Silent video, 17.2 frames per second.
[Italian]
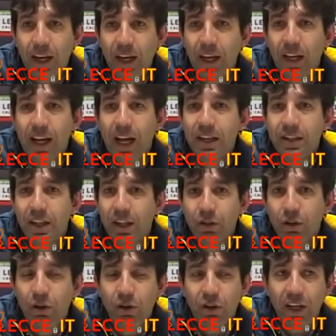i
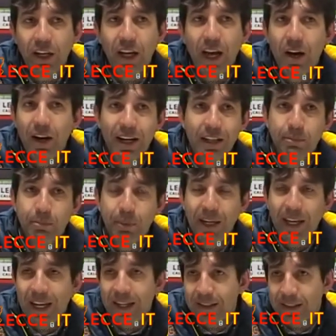calciatori, ha
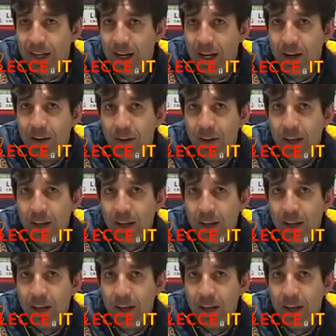l'esperienza